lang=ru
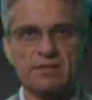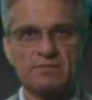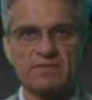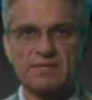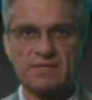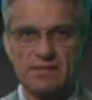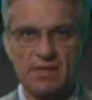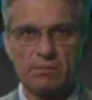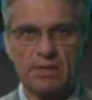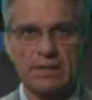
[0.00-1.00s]
активность
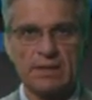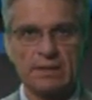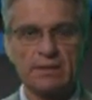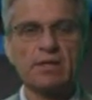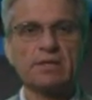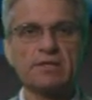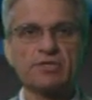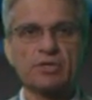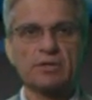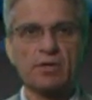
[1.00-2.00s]
ослабла, и
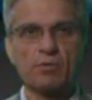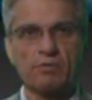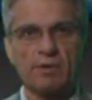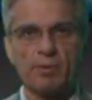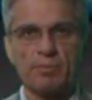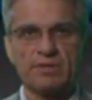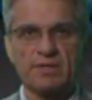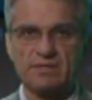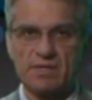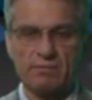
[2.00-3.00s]
дальнейшая торговля по
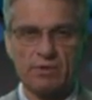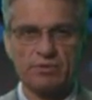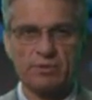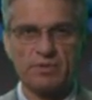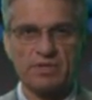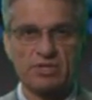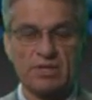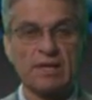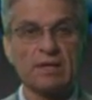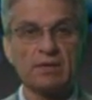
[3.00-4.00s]
британской валюте
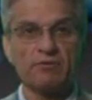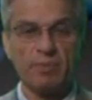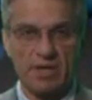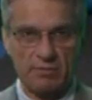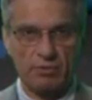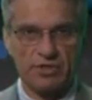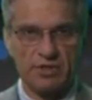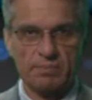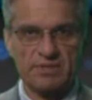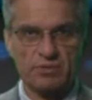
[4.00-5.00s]
перешла в боковой
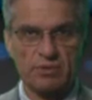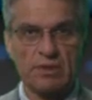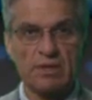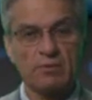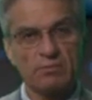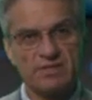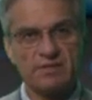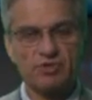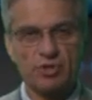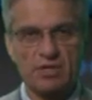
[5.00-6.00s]
диапазон
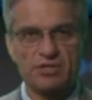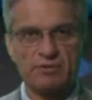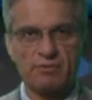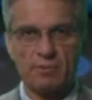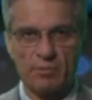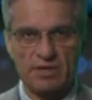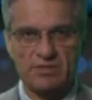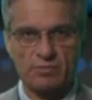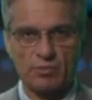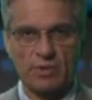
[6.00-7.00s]
вблизи вчерашнего
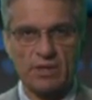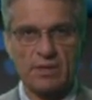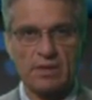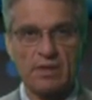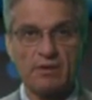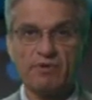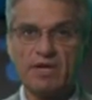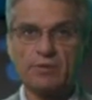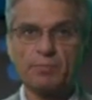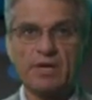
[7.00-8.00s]
максимума.
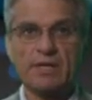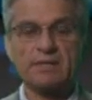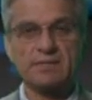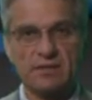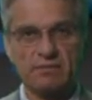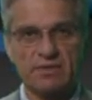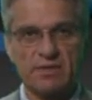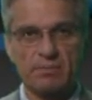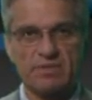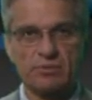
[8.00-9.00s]
Выход пары из этого
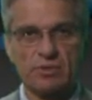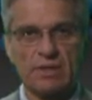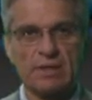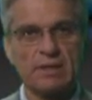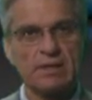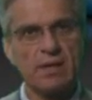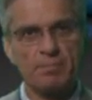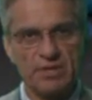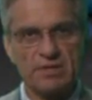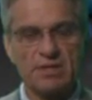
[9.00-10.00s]
диапазона и
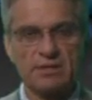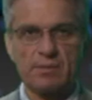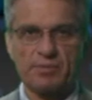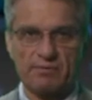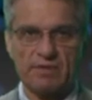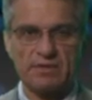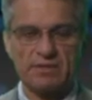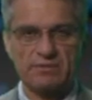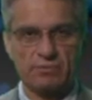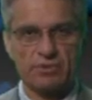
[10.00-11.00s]
определит направление
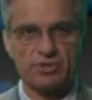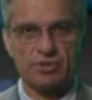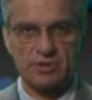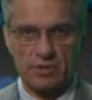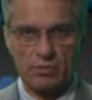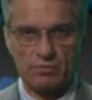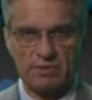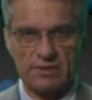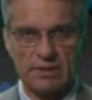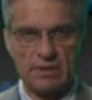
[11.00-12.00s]
сегодняшней
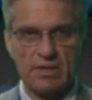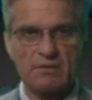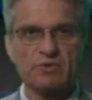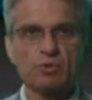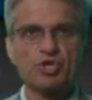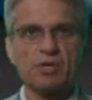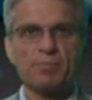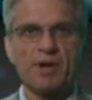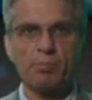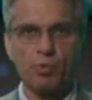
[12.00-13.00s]
торговли. В случае
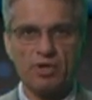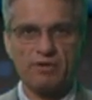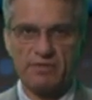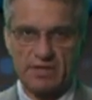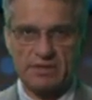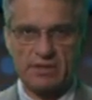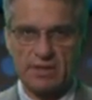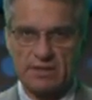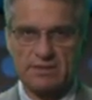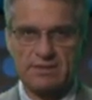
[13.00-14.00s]
пробоя верхней
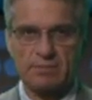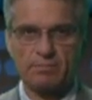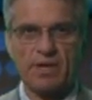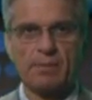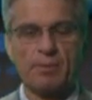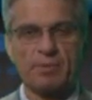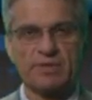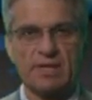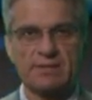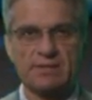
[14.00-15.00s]
границы пара
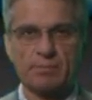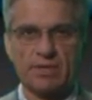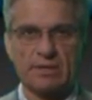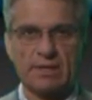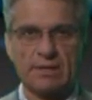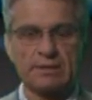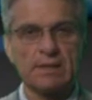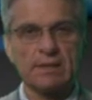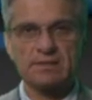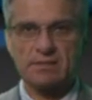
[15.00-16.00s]
попытается преодолеть
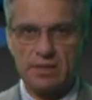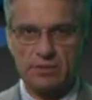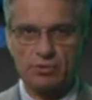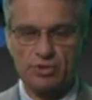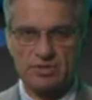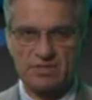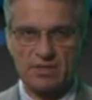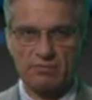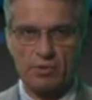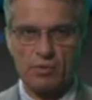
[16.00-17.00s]
следующий
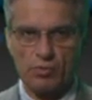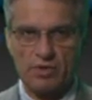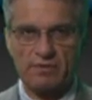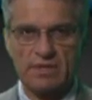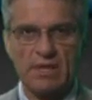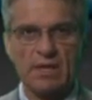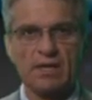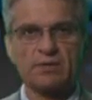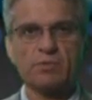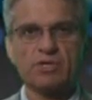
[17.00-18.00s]
ценовой уровень,
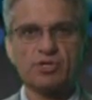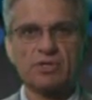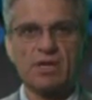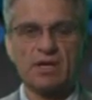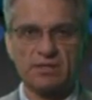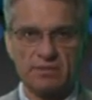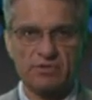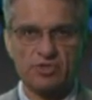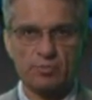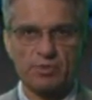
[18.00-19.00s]
отмеченный
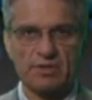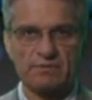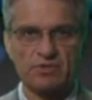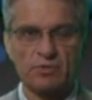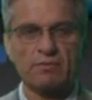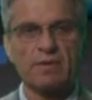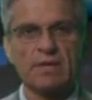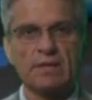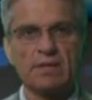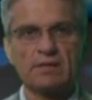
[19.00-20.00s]
активностью продавцов,
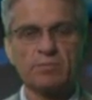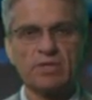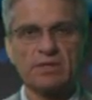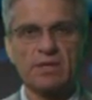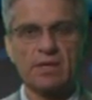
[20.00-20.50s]
на отметке